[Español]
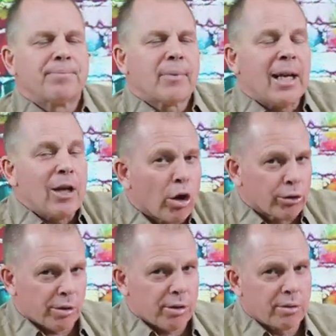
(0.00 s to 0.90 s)
y
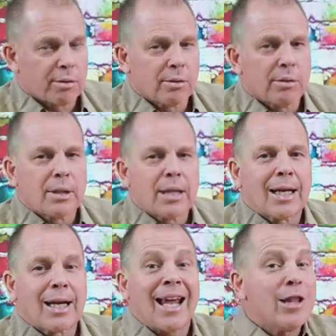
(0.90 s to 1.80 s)
otros
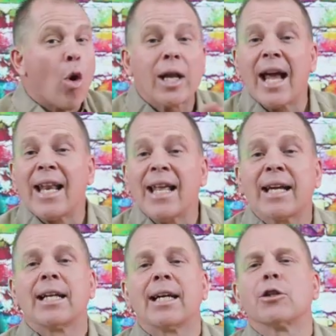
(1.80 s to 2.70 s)
que no quieren
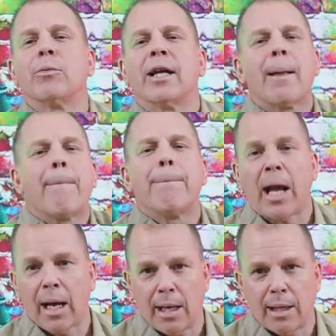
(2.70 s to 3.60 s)
que criptomoneda
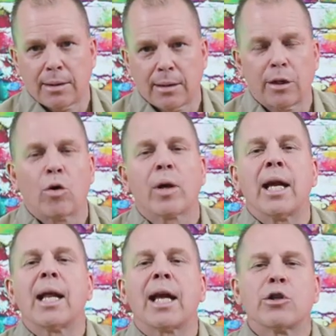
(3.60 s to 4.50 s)
pega, no
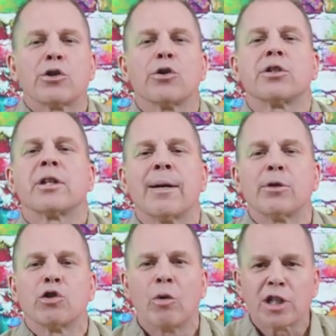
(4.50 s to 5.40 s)
quieren que nosotros
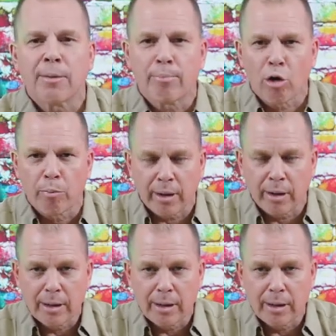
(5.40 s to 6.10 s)
tenemos nuestra propia